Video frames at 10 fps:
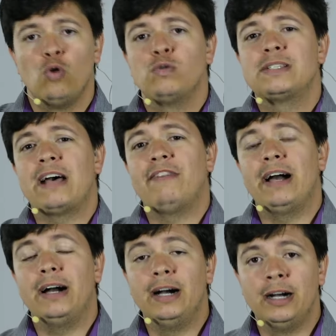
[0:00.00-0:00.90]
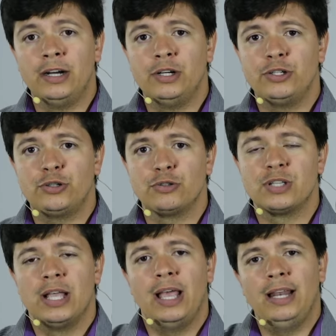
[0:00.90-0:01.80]
usava anjos,
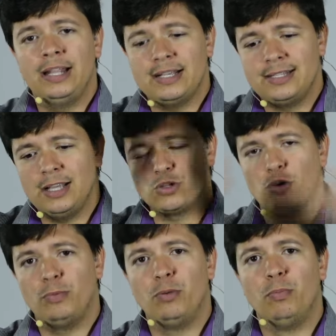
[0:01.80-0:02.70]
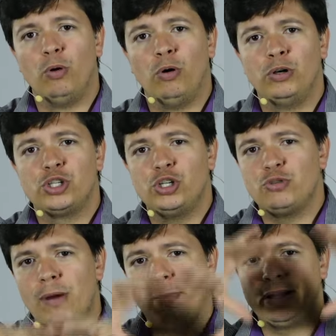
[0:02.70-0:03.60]
ele descia sobre o monte de
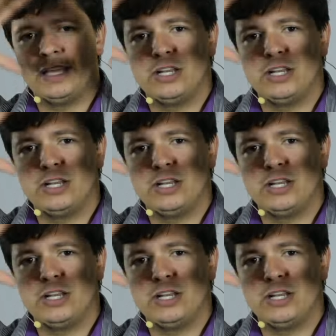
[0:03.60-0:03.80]
uma maneira